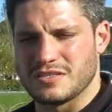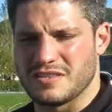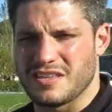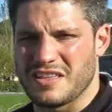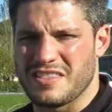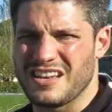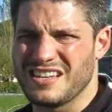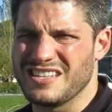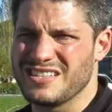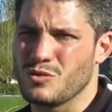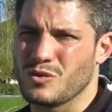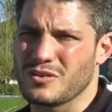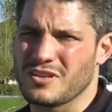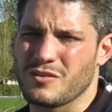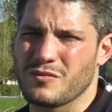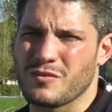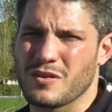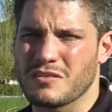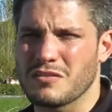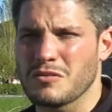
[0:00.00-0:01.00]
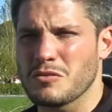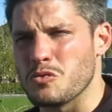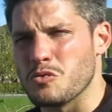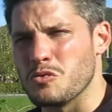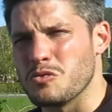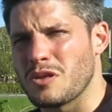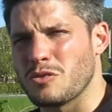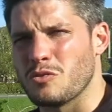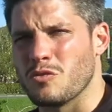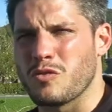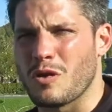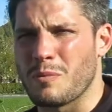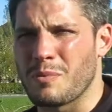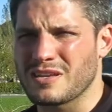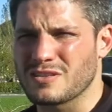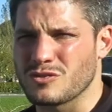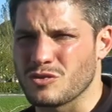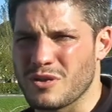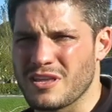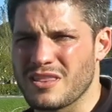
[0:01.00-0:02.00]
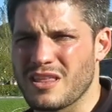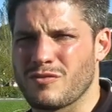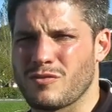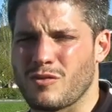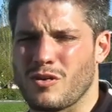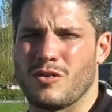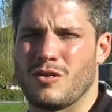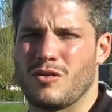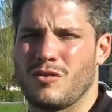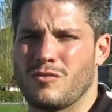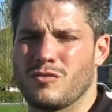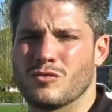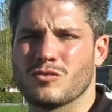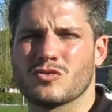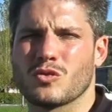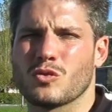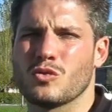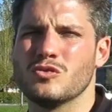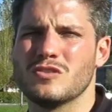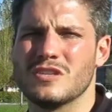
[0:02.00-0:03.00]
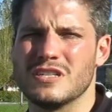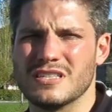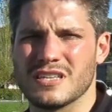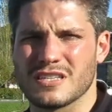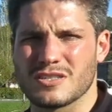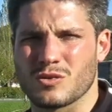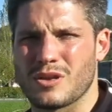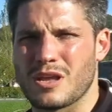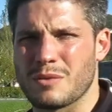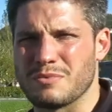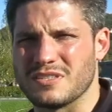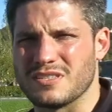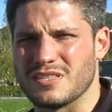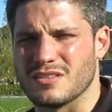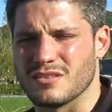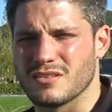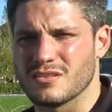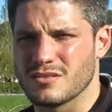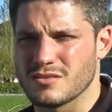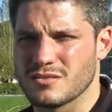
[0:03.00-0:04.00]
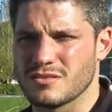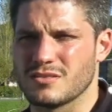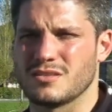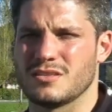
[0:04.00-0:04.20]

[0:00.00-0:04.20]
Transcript: Cette analyse doit être faite une à deux fois par semaine en fonction de l'utilisation de la piscine.